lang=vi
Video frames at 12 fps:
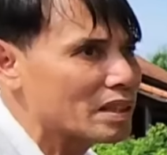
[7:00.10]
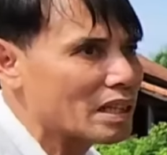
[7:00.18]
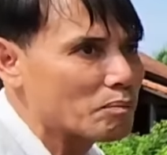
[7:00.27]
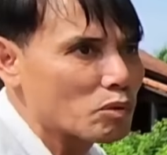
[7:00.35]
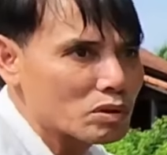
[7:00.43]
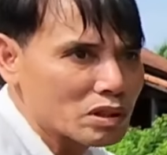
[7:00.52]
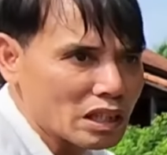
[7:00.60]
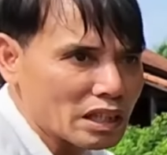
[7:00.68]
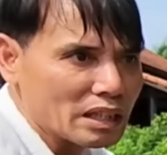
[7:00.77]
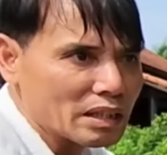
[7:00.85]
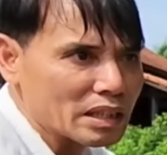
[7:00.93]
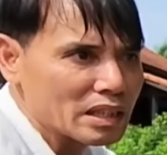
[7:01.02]
mấy cả 1 tỷ
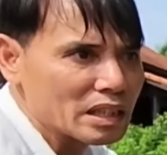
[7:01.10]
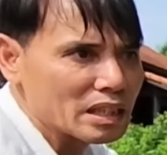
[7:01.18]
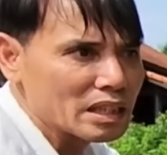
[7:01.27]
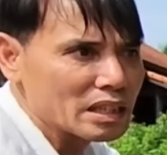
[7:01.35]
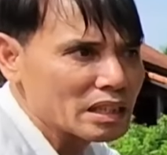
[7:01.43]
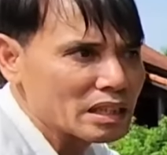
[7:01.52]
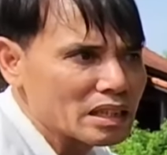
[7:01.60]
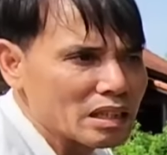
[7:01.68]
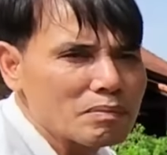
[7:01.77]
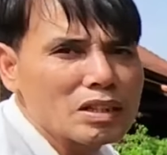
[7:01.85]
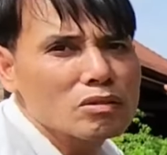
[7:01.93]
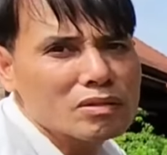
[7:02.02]
thì được
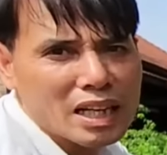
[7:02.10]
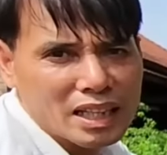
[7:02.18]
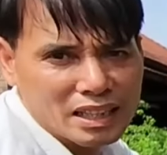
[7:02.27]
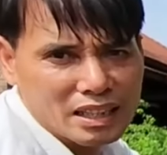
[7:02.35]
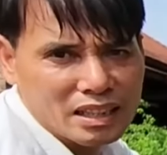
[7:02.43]
mấy chục cây.